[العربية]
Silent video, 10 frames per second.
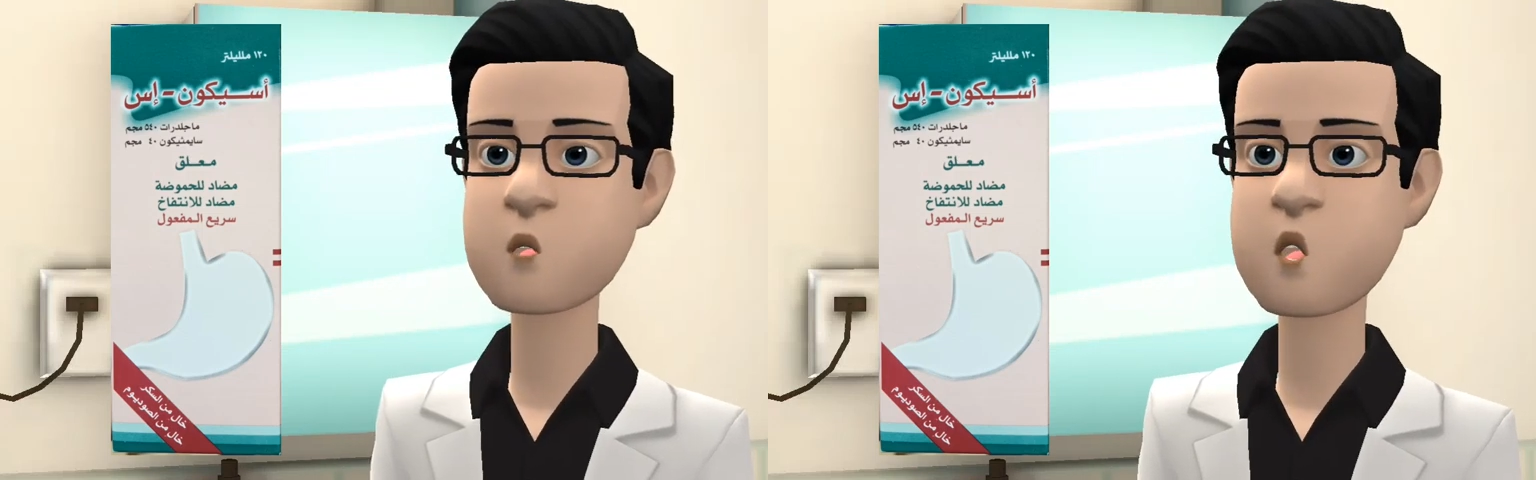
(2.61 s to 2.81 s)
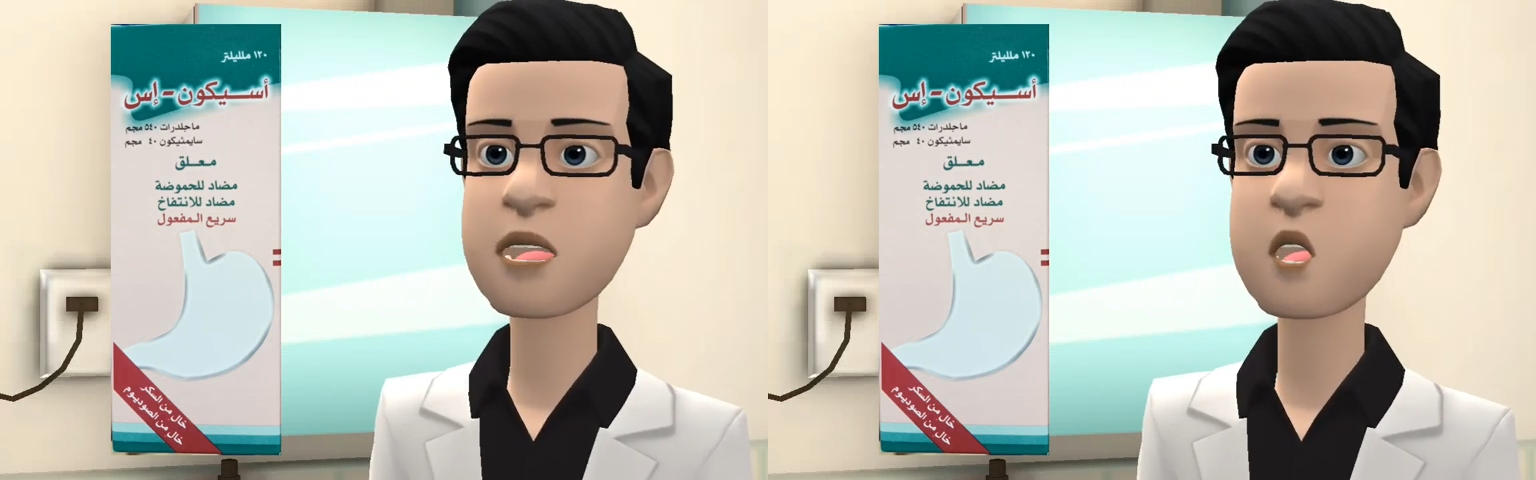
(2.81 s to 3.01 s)

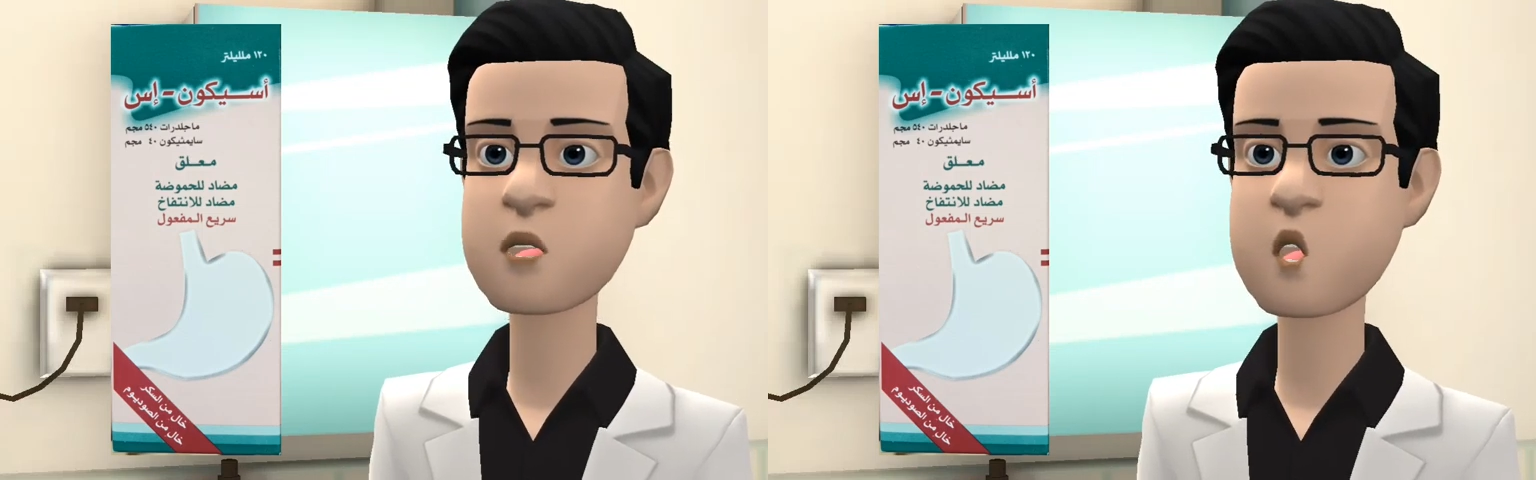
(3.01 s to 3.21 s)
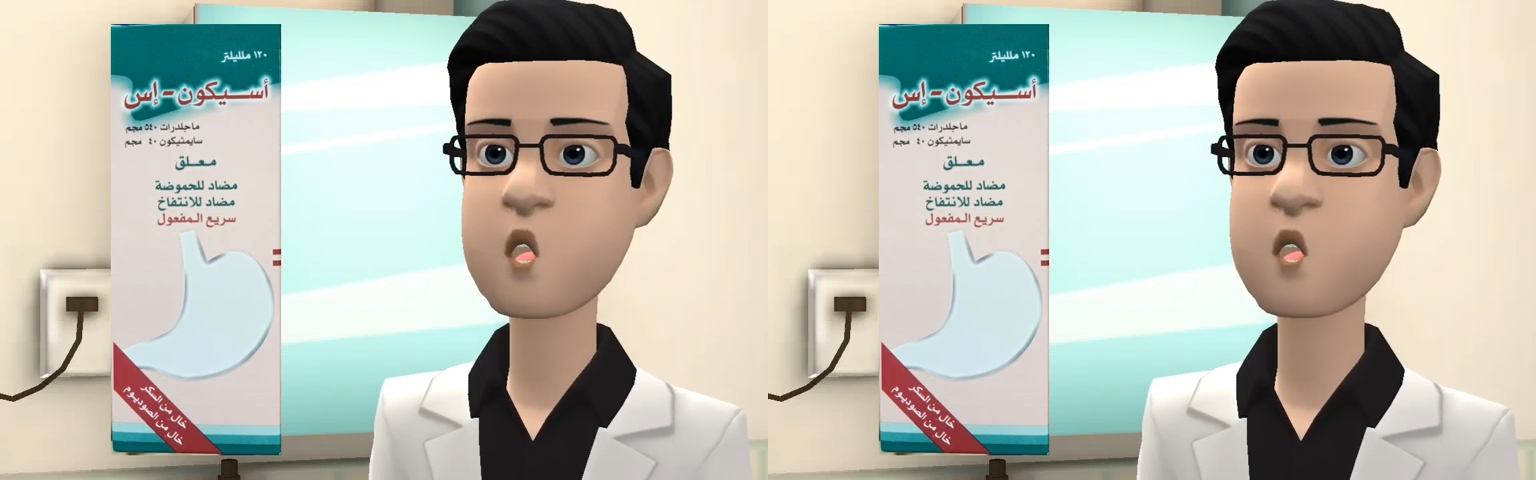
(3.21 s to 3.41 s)

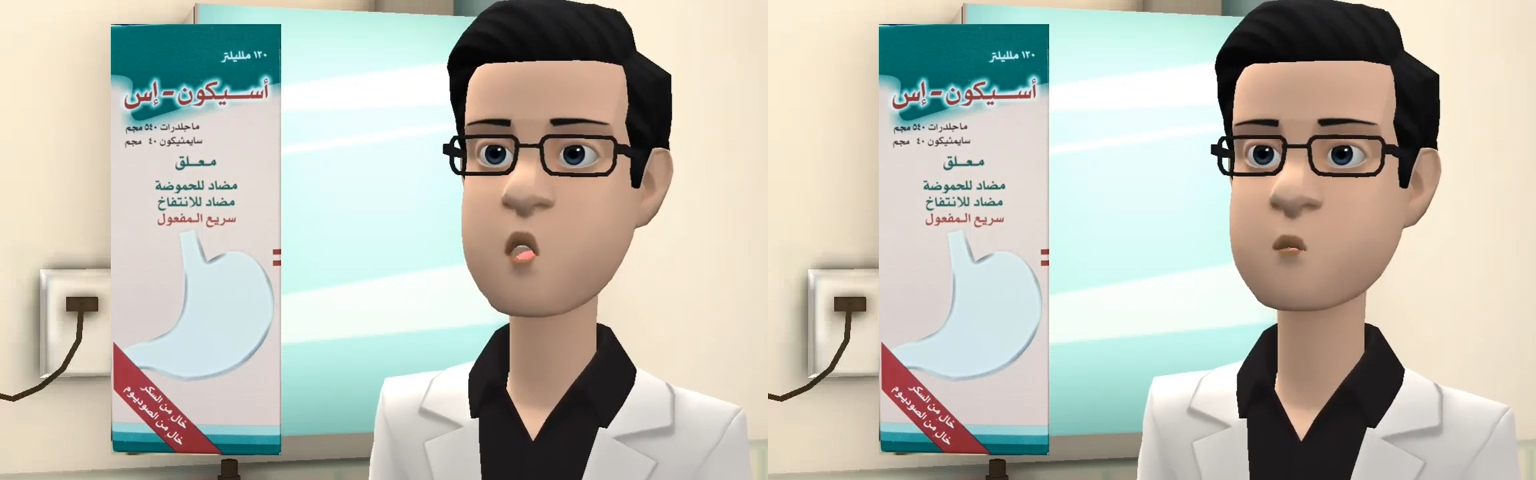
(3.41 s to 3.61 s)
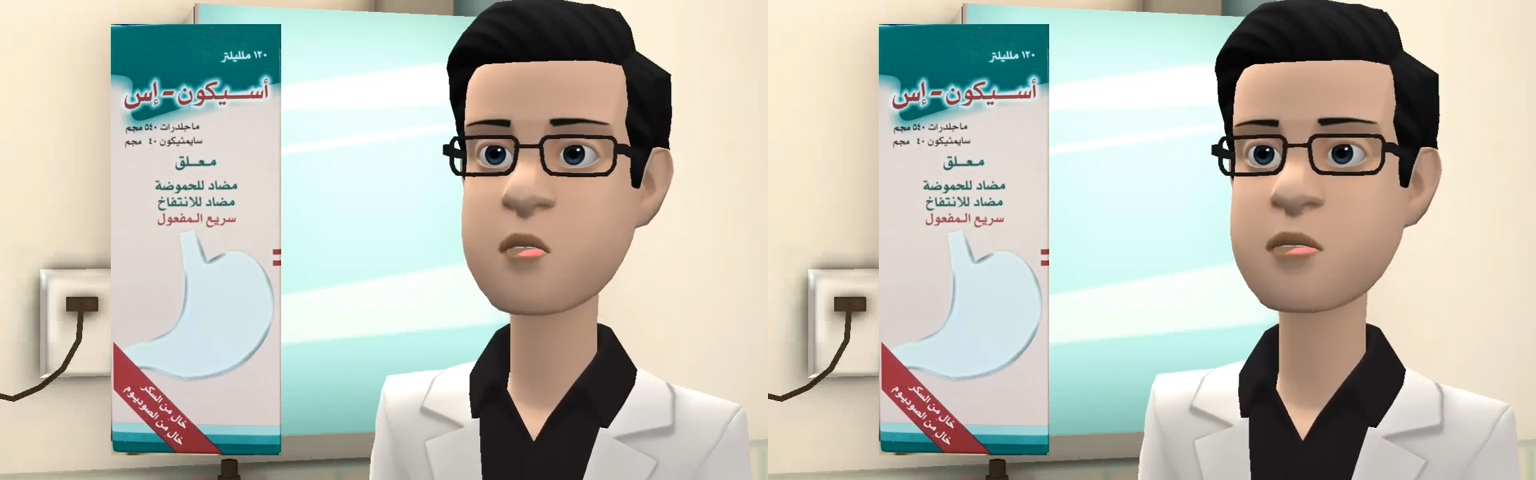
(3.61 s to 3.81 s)
والسلام على
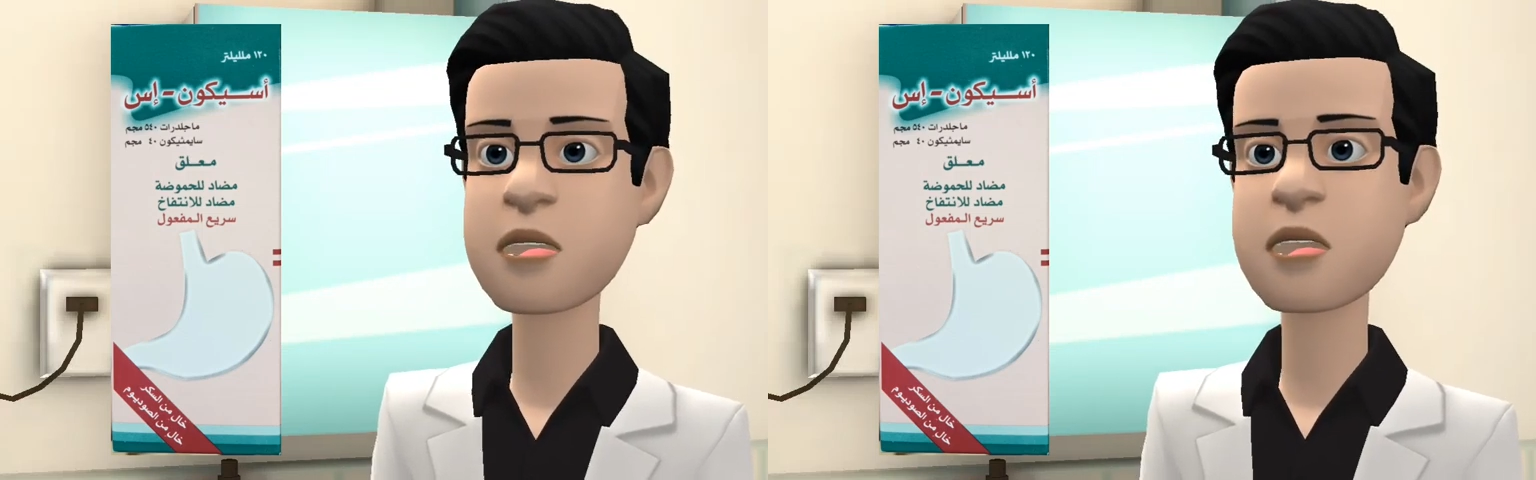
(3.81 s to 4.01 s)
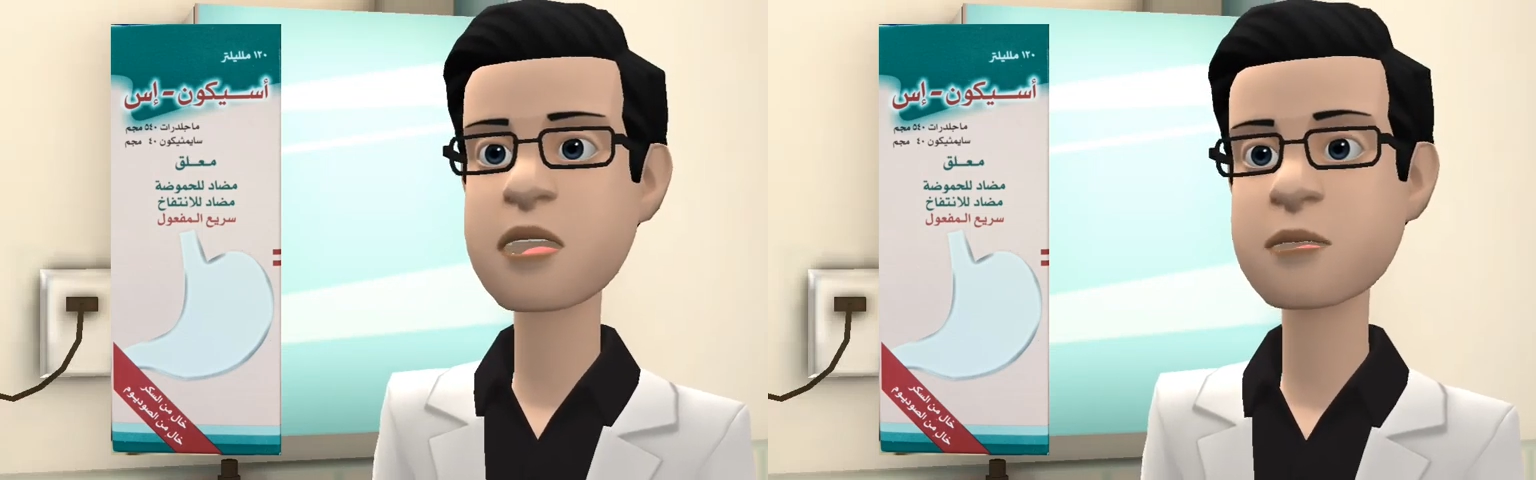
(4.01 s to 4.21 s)
رسول الله